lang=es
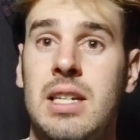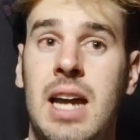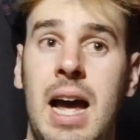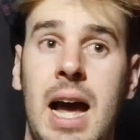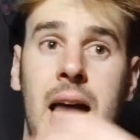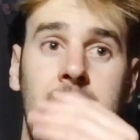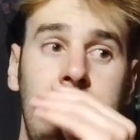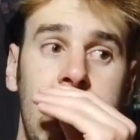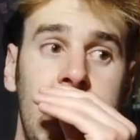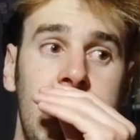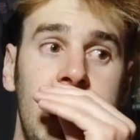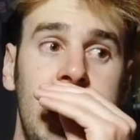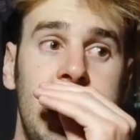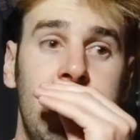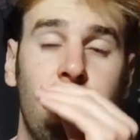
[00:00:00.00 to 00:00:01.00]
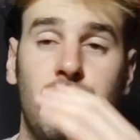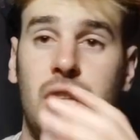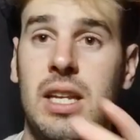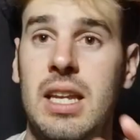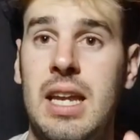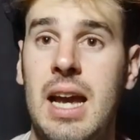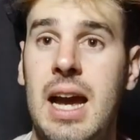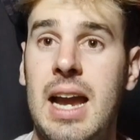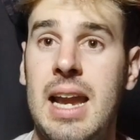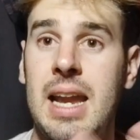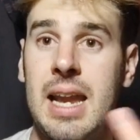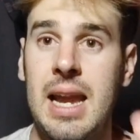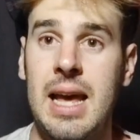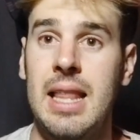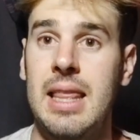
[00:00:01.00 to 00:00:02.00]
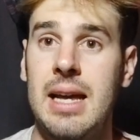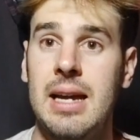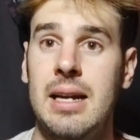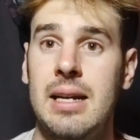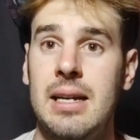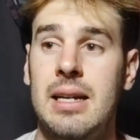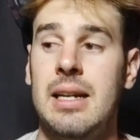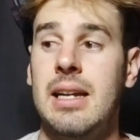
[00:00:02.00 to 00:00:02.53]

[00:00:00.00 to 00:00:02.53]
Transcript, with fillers: O sea, no tenía nada